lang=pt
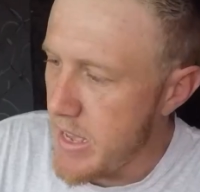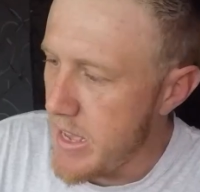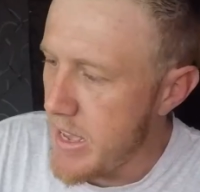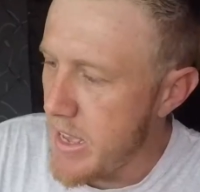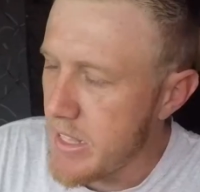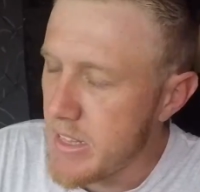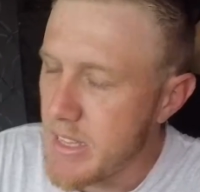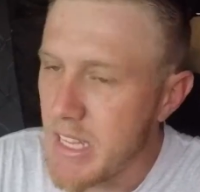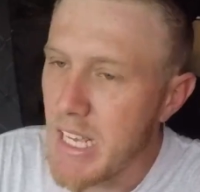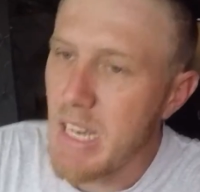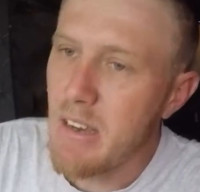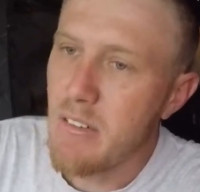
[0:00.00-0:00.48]

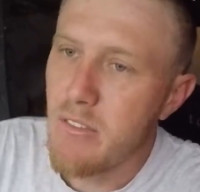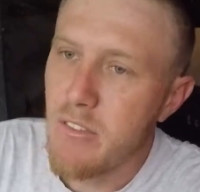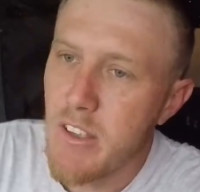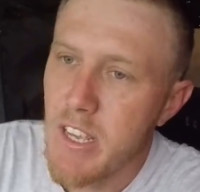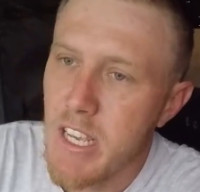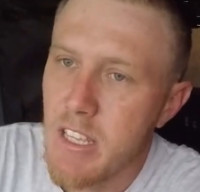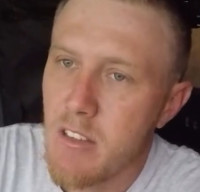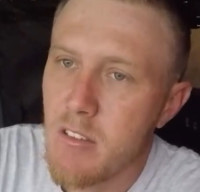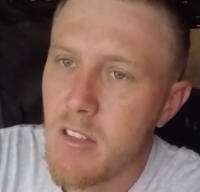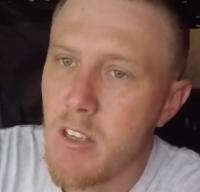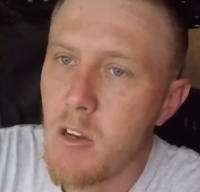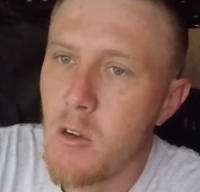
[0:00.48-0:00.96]
é, tá
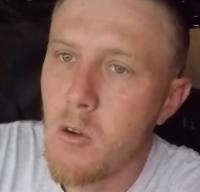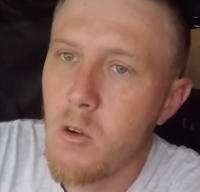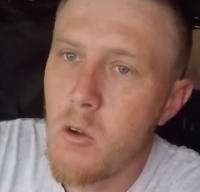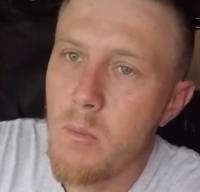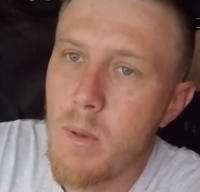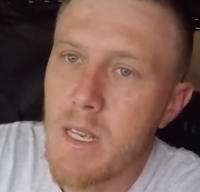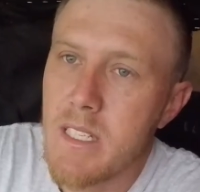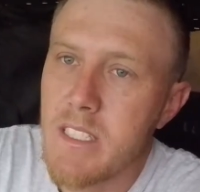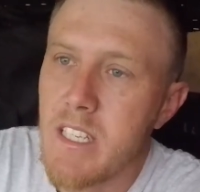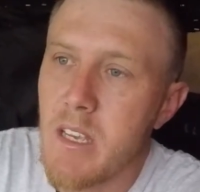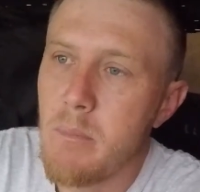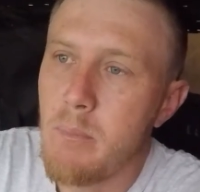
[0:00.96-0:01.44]
vendo que eu
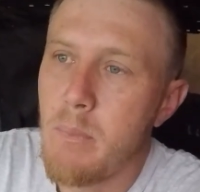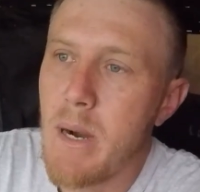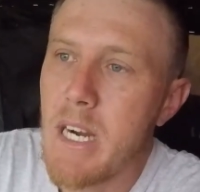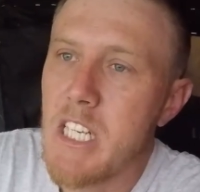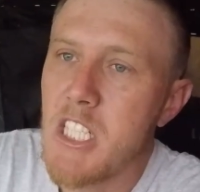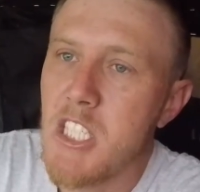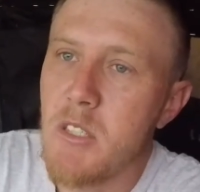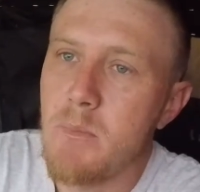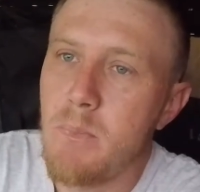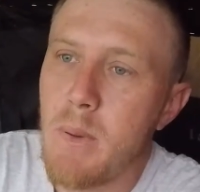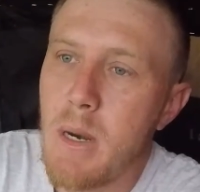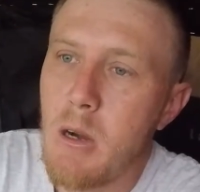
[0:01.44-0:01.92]
comecei a
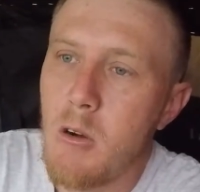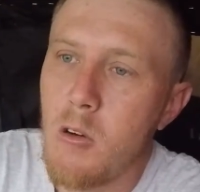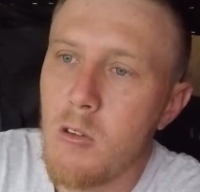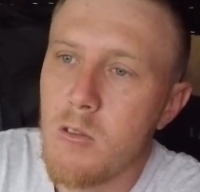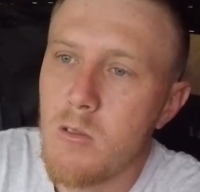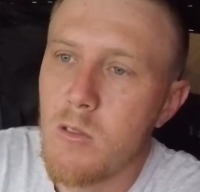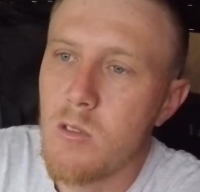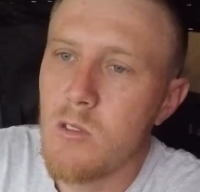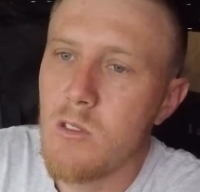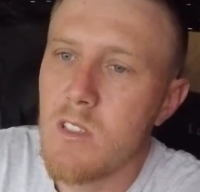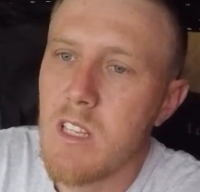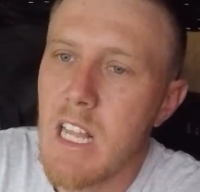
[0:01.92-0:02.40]
partir para
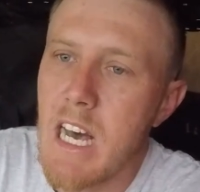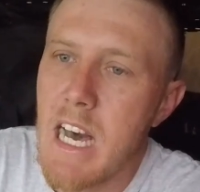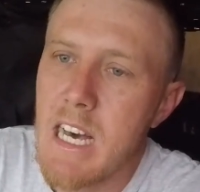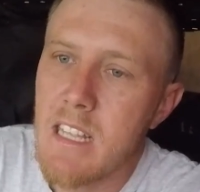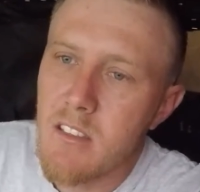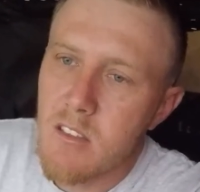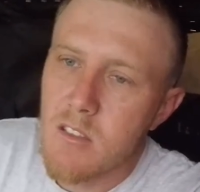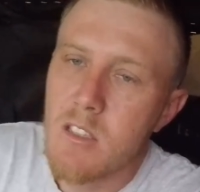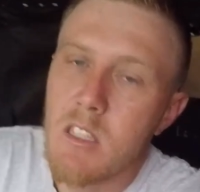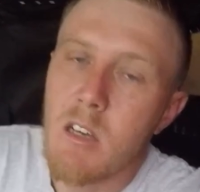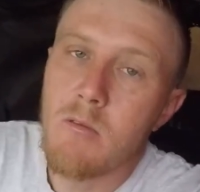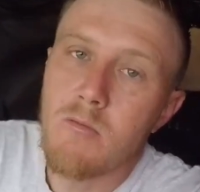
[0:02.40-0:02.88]
outros
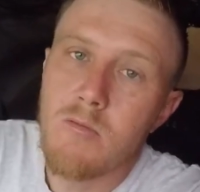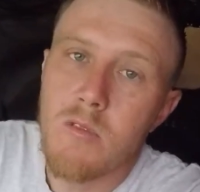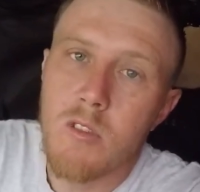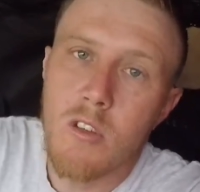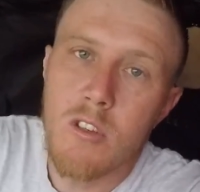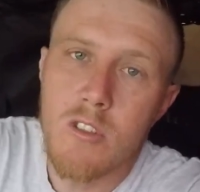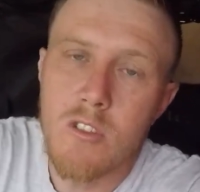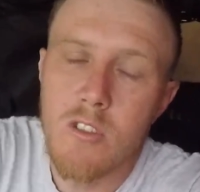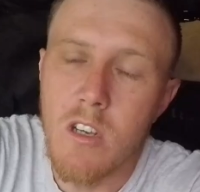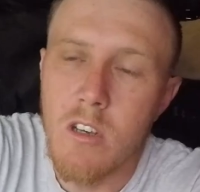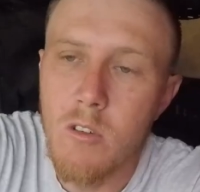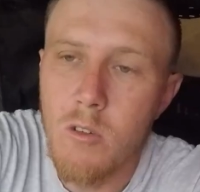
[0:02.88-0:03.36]
lados. Não
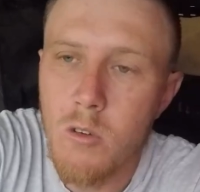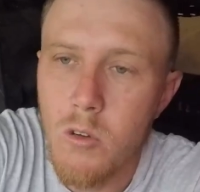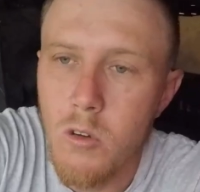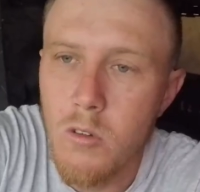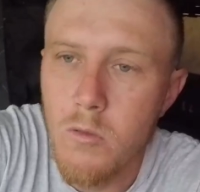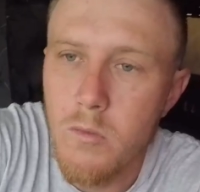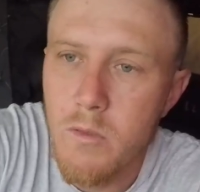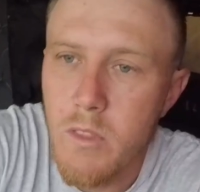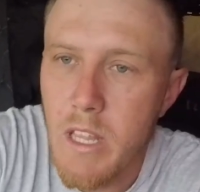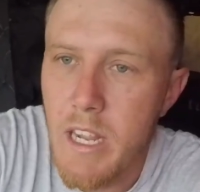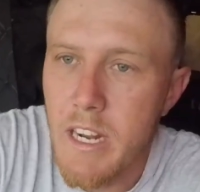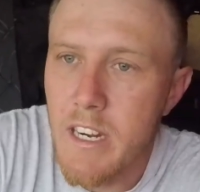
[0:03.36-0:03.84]
tô só no
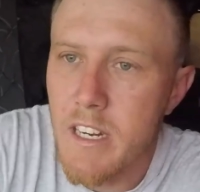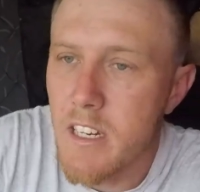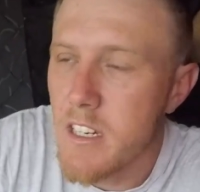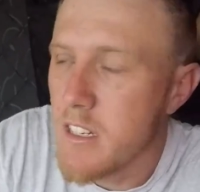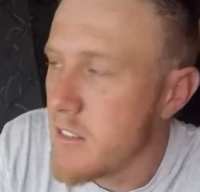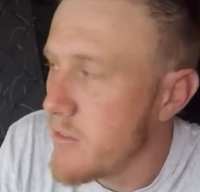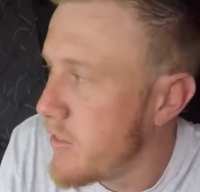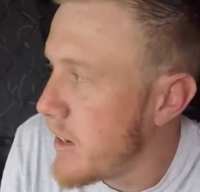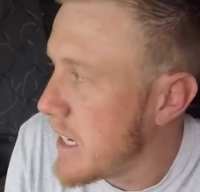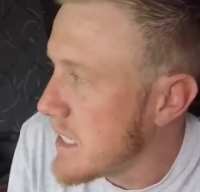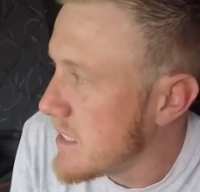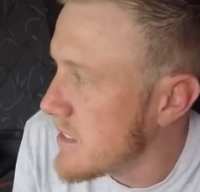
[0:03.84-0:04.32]

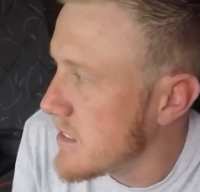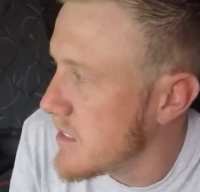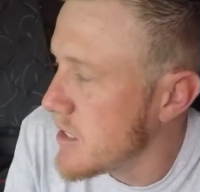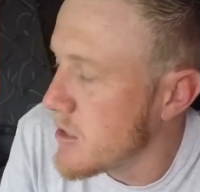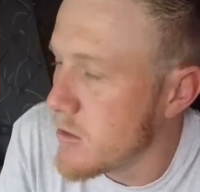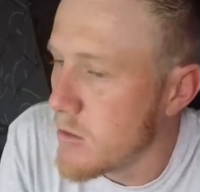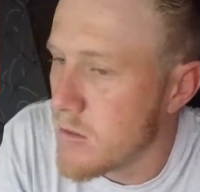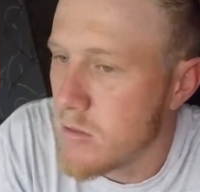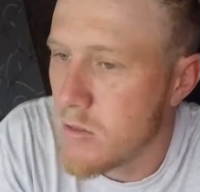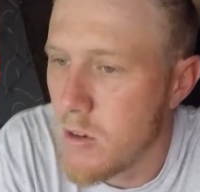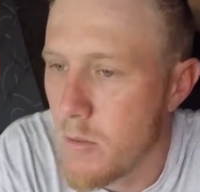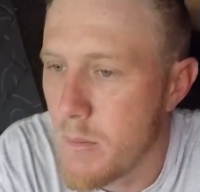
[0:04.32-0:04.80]
container vazio.